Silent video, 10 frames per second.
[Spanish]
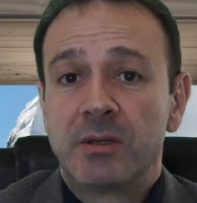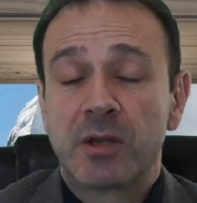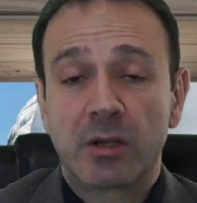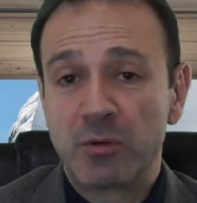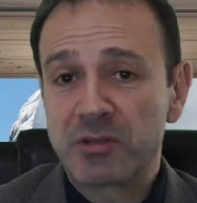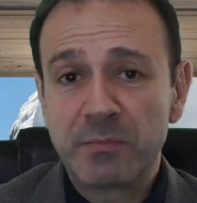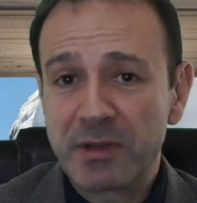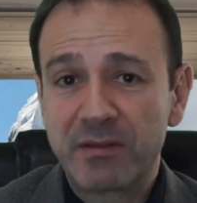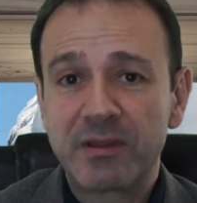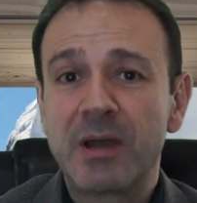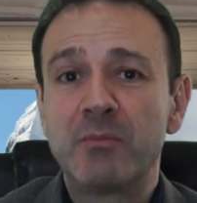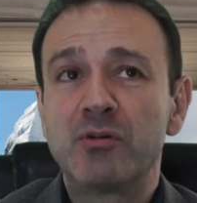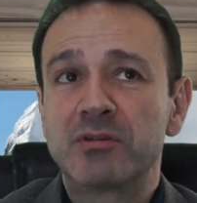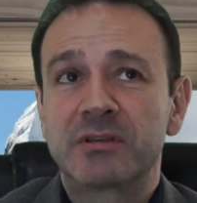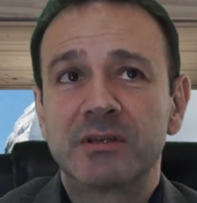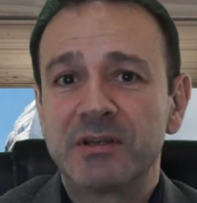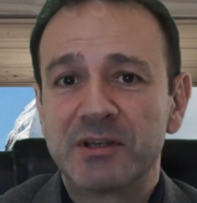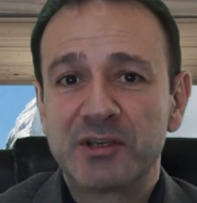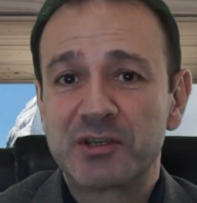que como siempre decíamos, eh,